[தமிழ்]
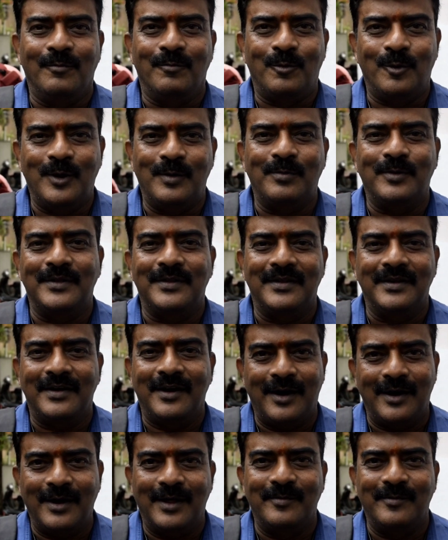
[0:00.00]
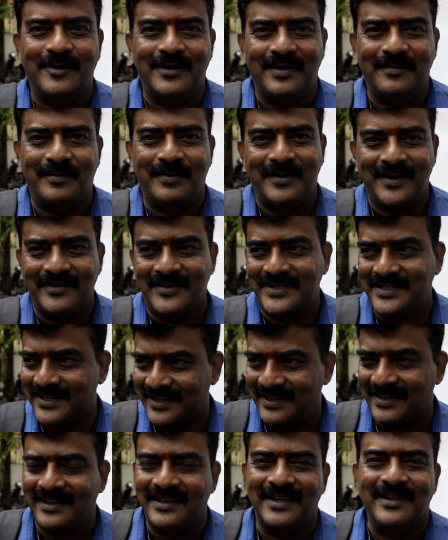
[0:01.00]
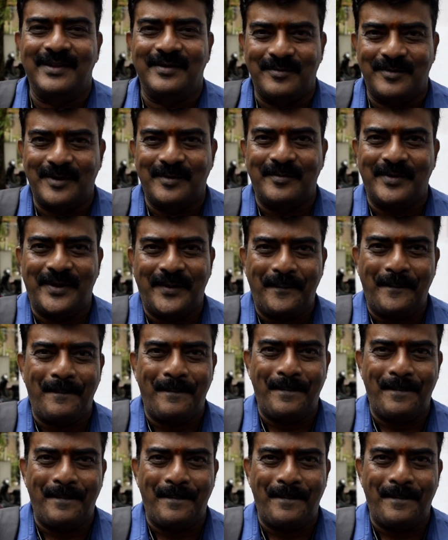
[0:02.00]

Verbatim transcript: உள்ள பெற்று காண்டாமிருகன் பேர் வச்ச கதை தான் இந்த படமே